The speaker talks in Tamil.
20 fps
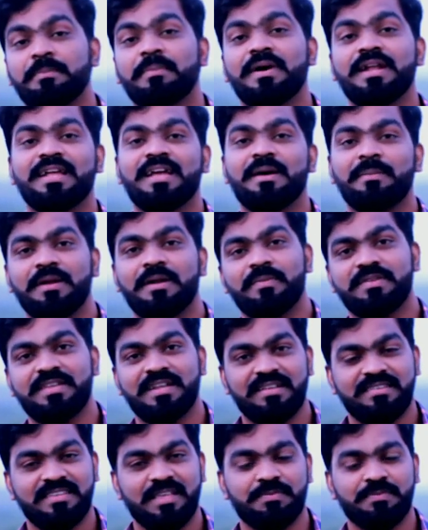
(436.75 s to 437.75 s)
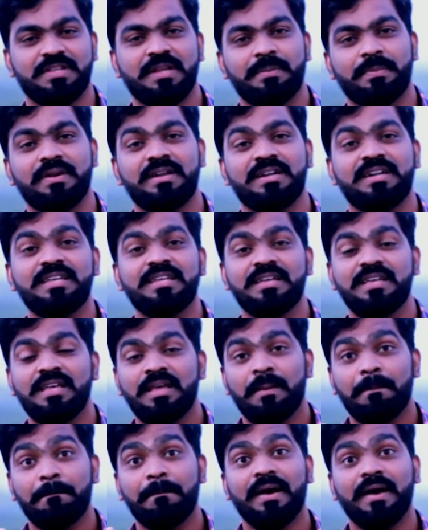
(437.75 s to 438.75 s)
மறக்காமல் நம்ம சேனலை சப்ஸ்கிரைப் பண்ணிவிட்டு
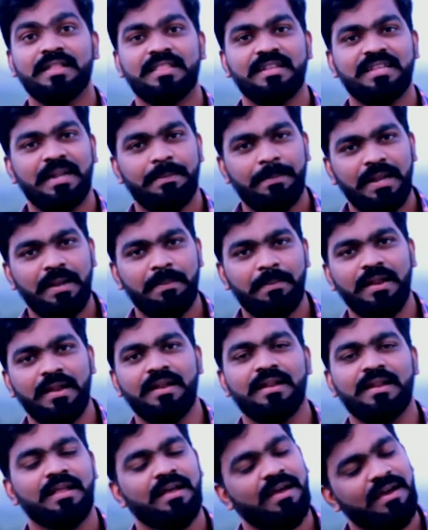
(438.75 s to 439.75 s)
பக்கத்தில் இருக்கிற பெல் பெல்